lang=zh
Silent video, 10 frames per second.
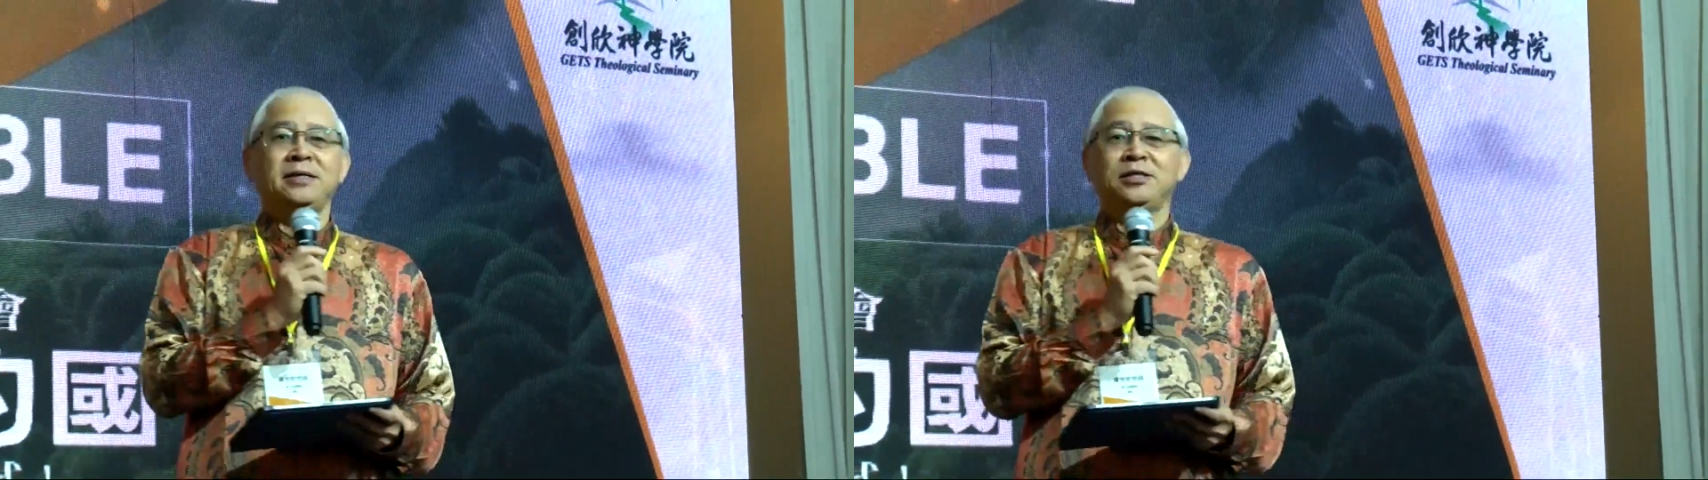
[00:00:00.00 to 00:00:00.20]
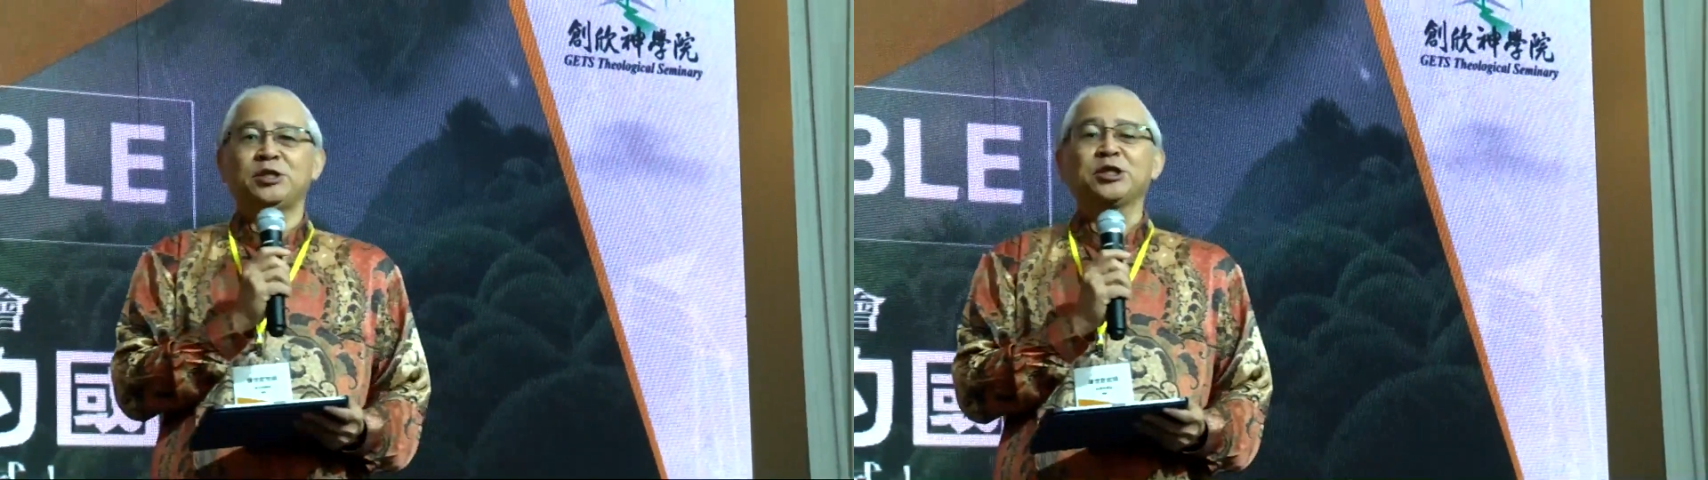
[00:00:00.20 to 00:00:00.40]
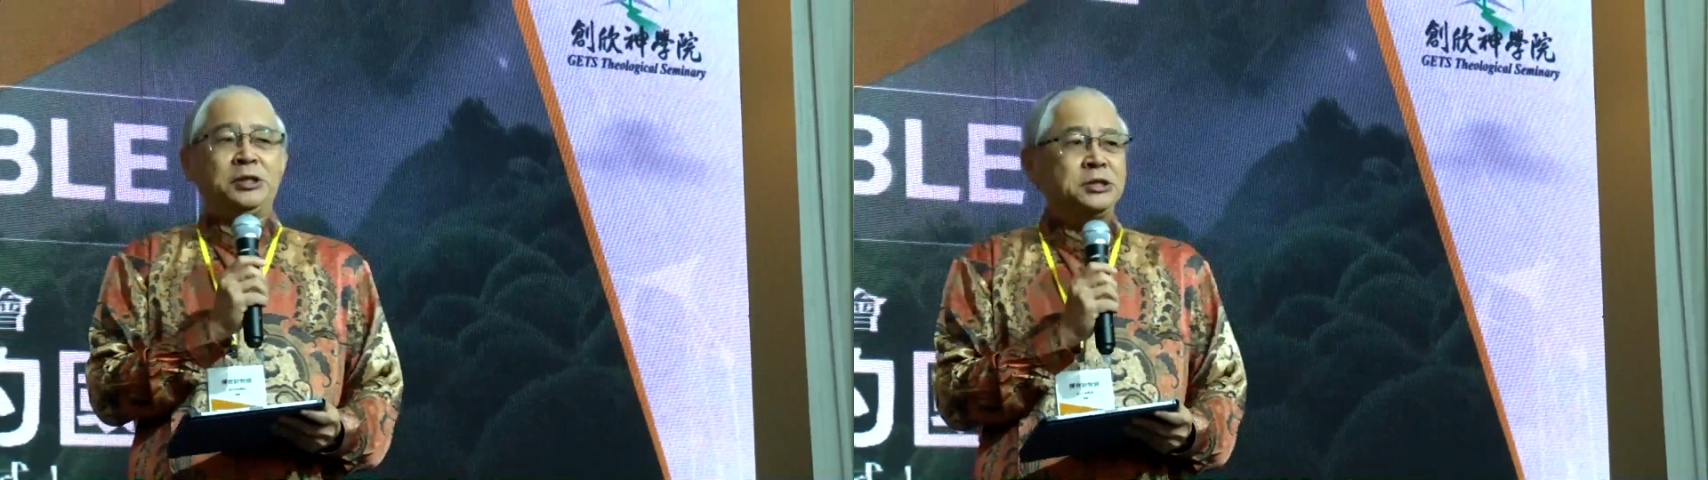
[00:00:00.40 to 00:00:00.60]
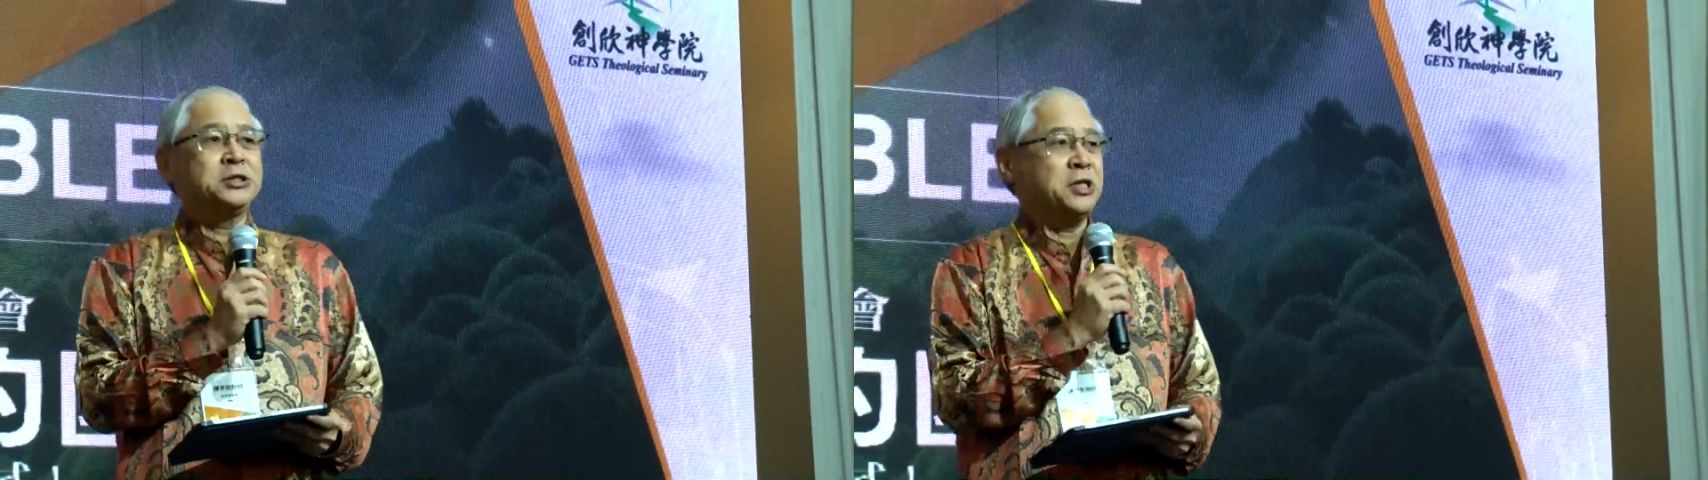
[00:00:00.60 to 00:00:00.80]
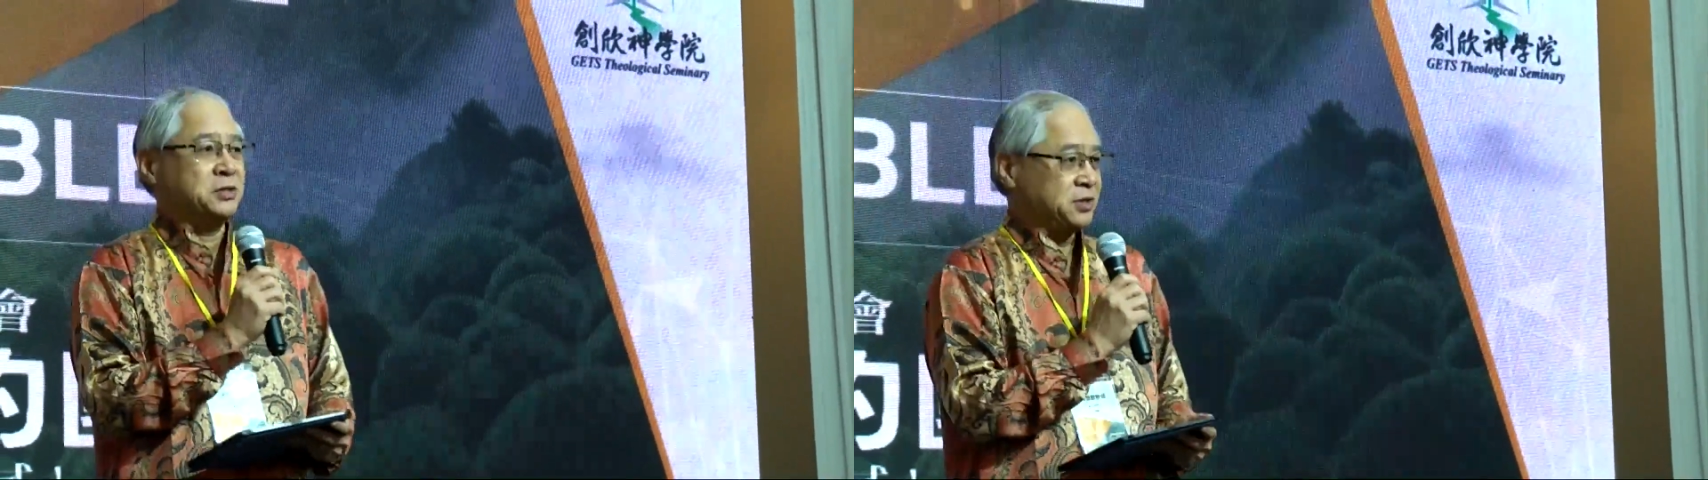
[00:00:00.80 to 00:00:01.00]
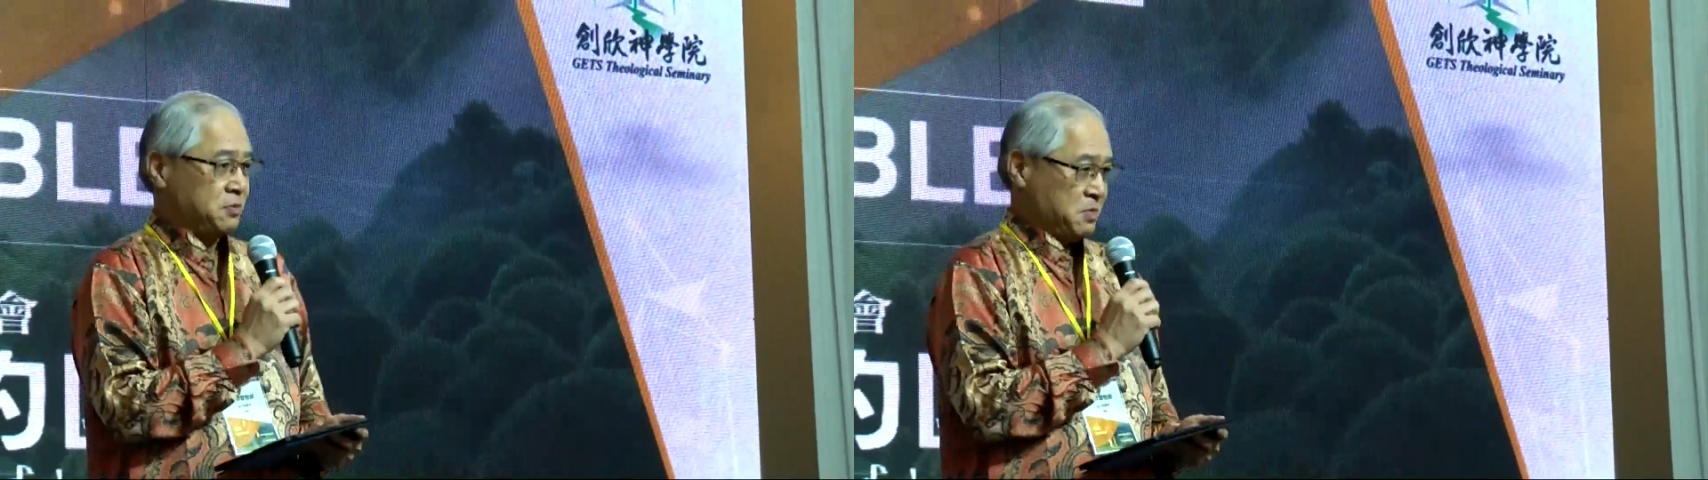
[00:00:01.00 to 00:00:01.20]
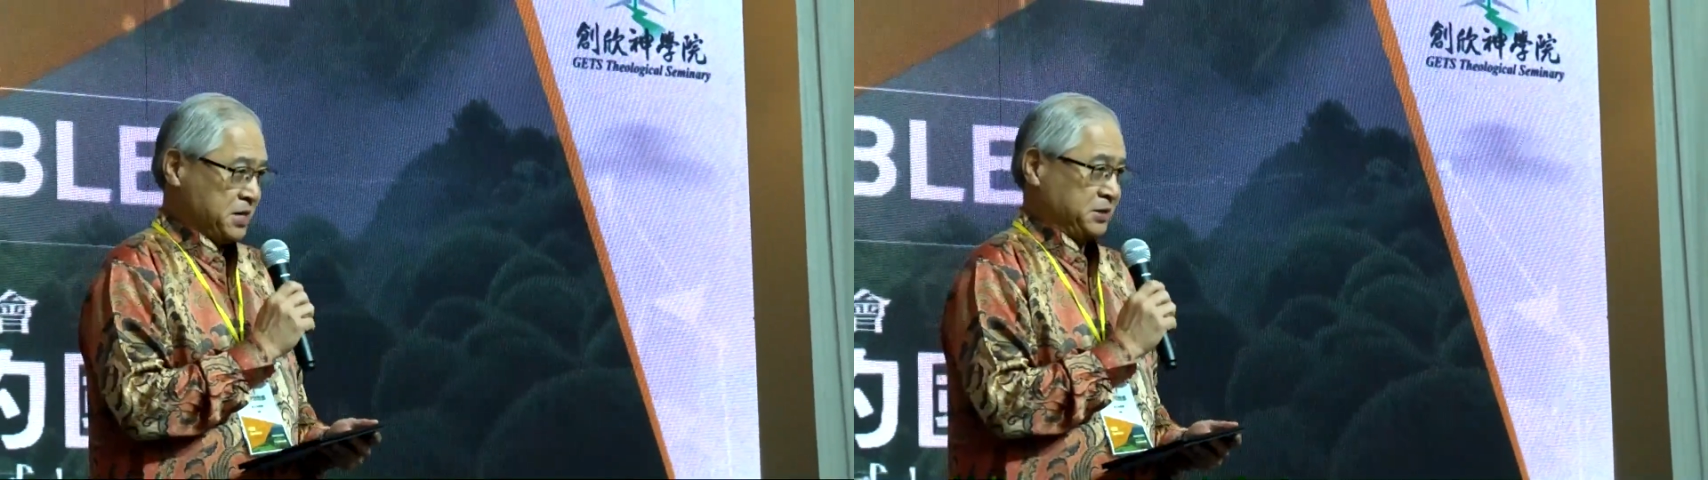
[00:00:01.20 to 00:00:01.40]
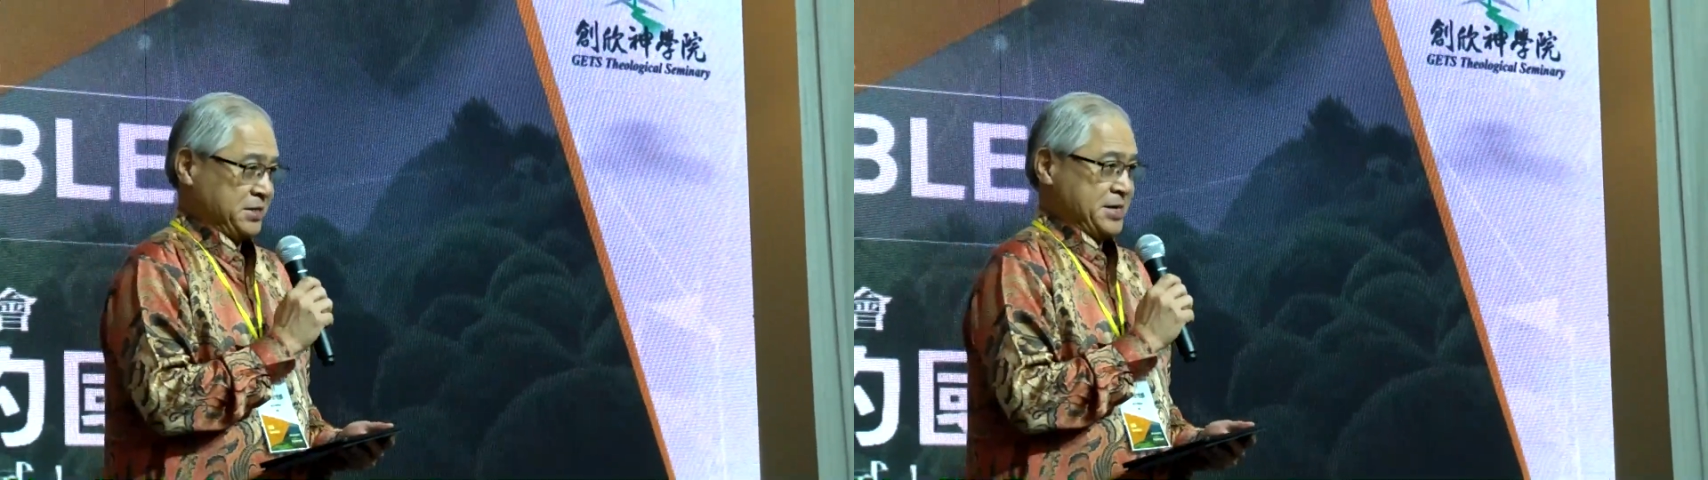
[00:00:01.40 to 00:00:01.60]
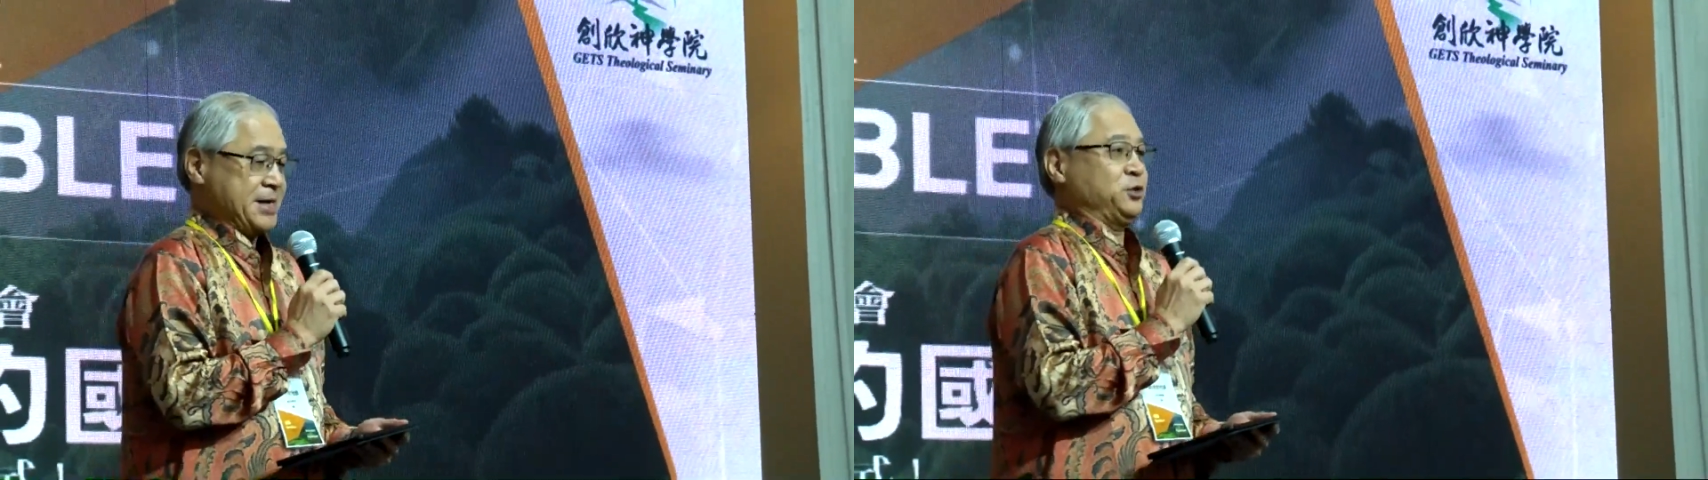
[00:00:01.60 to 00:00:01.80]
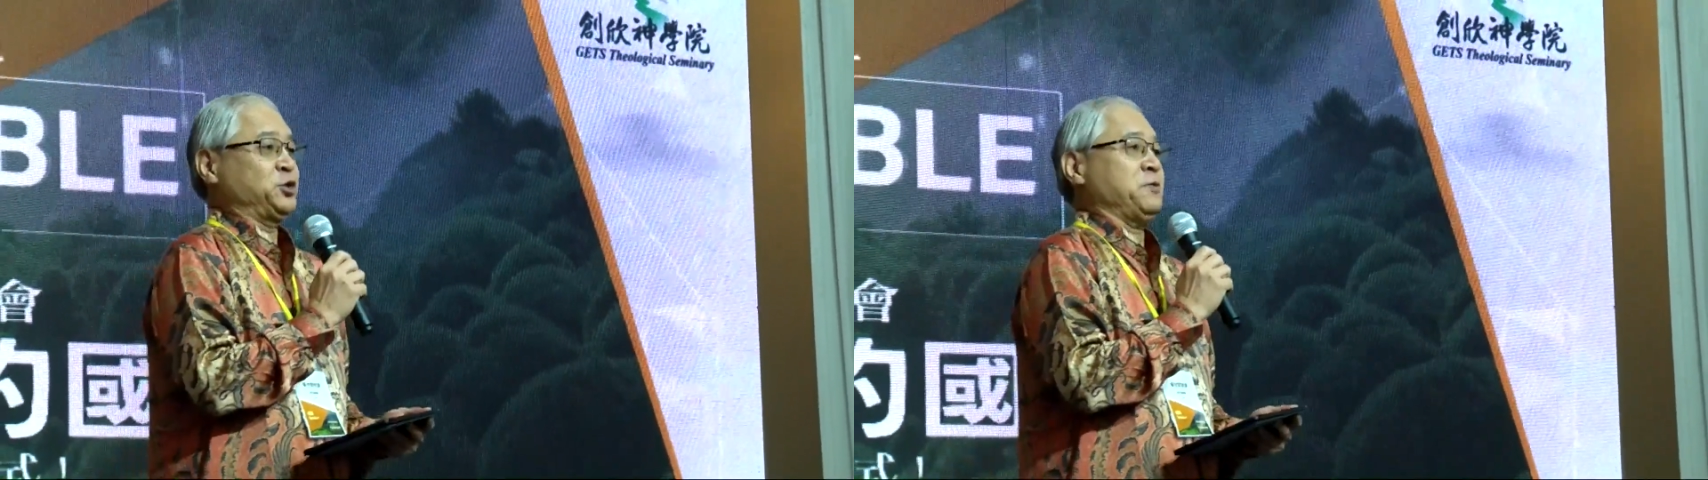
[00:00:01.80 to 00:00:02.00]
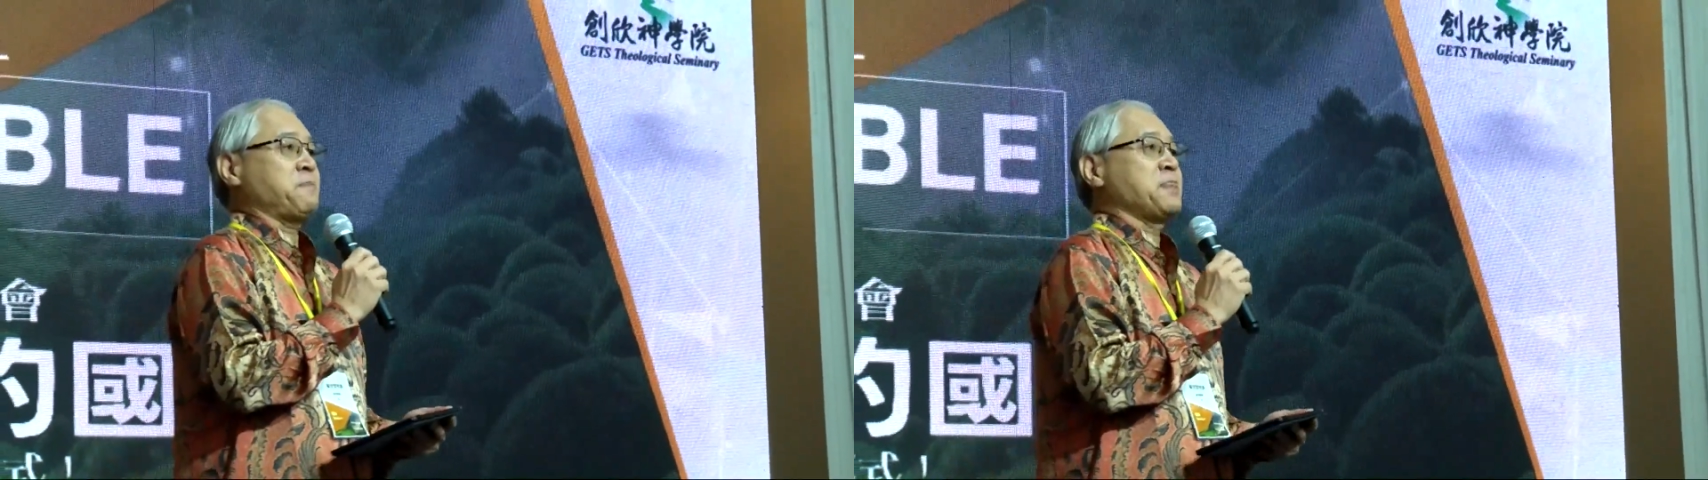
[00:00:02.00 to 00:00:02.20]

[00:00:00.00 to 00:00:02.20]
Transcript: 呈现怎么样的样子？